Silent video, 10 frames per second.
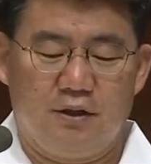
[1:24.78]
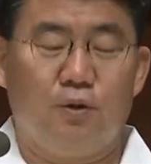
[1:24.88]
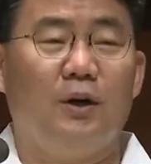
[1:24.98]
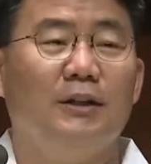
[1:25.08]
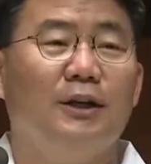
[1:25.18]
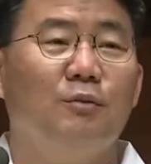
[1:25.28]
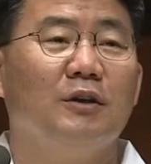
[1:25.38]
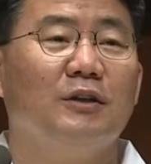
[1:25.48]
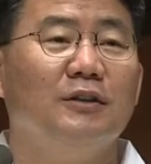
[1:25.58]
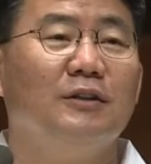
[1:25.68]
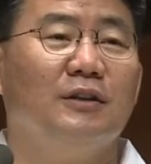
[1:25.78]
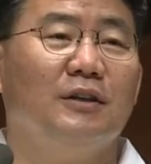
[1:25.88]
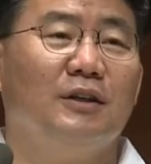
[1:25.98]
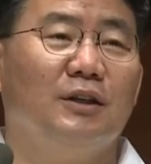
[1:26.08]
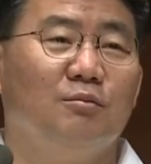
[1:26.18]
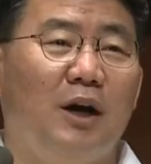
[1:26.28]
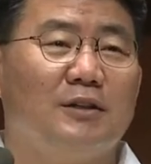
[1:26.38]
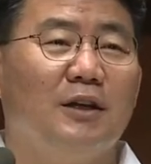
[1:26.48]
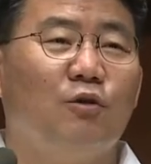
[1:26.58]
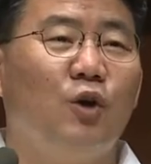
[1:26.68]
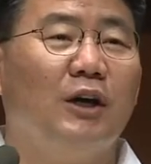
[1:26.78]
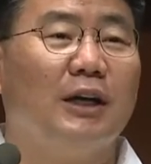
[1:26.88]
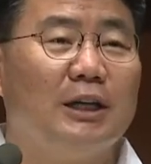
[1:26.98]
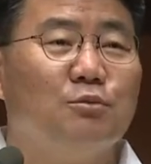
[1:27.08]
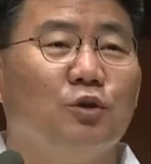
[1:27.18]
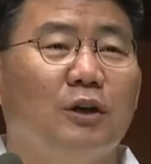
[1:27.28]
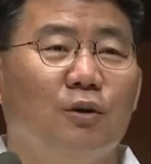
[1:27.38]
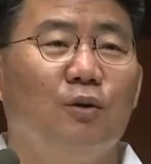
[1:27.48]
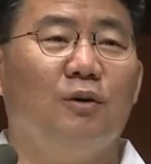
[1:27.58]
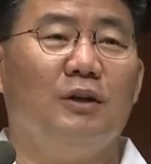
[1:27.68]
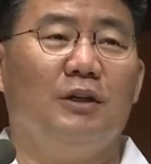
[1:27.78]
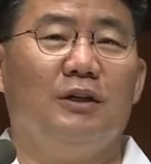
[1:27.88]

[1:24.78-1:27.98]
그러고 난 다음에 그는 막상 고향을 가지 못하고